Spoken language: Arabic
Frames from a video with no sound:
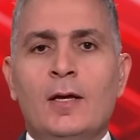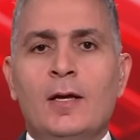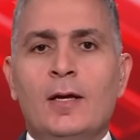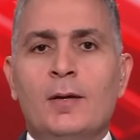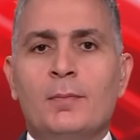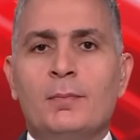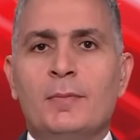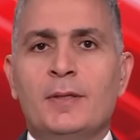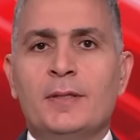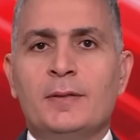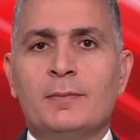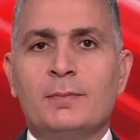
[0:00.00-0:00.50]

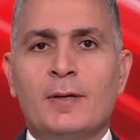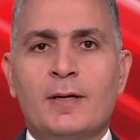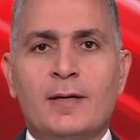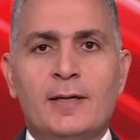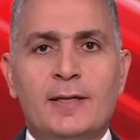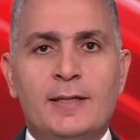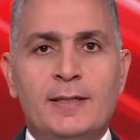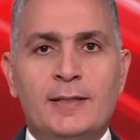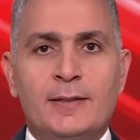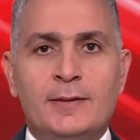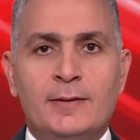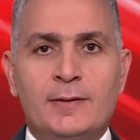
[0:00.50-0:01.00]
من
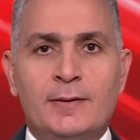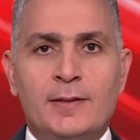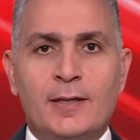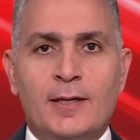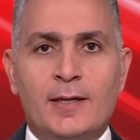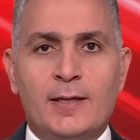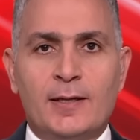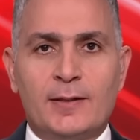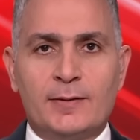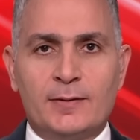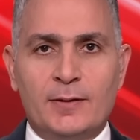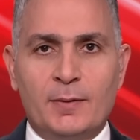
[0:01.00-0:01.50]
برلين
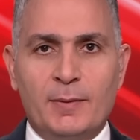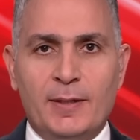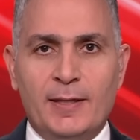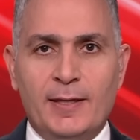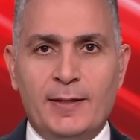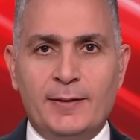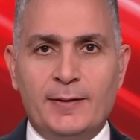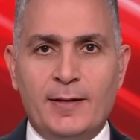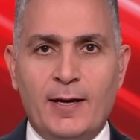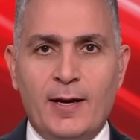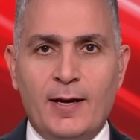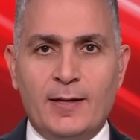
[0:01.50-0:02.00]
ينضم
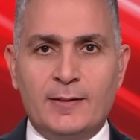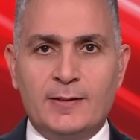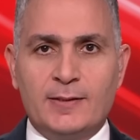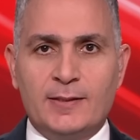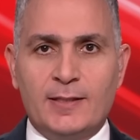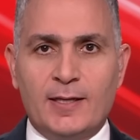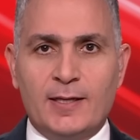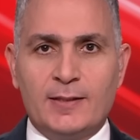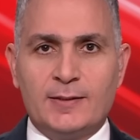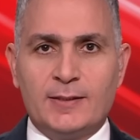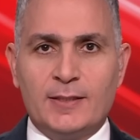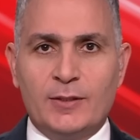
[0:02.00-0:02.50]
إلينا
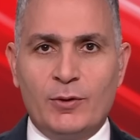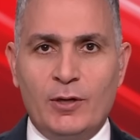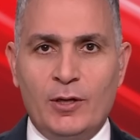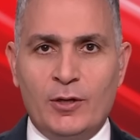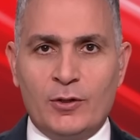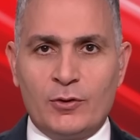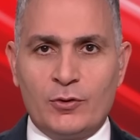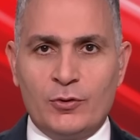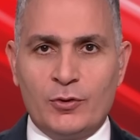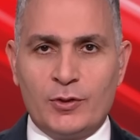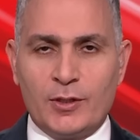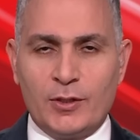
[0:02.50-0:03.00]
السياسي
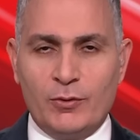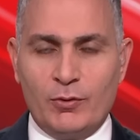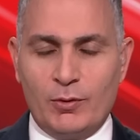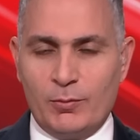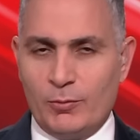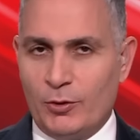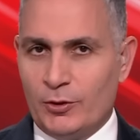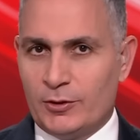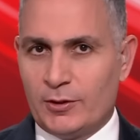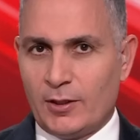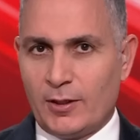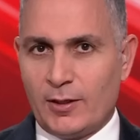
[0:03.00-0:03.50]
والحقوقي
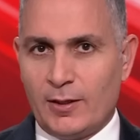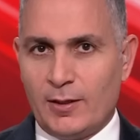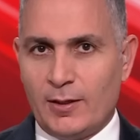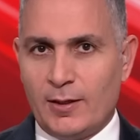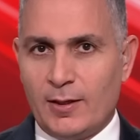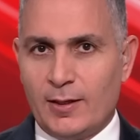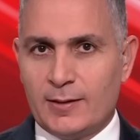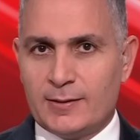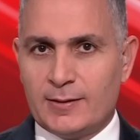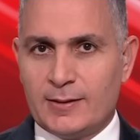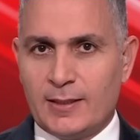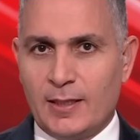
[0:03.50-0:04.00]

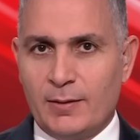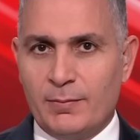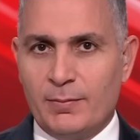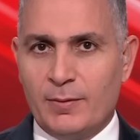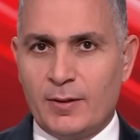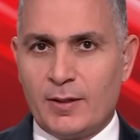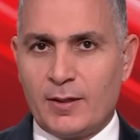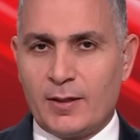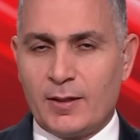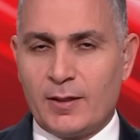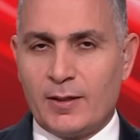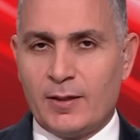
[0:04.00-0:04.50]
والمعتقل
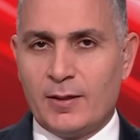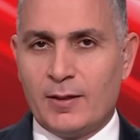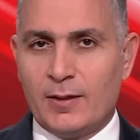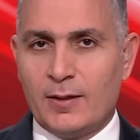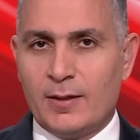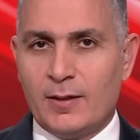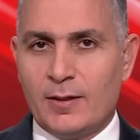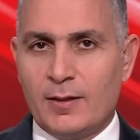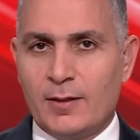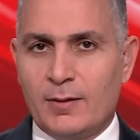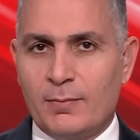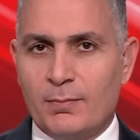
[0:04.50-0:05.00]
السابق آه،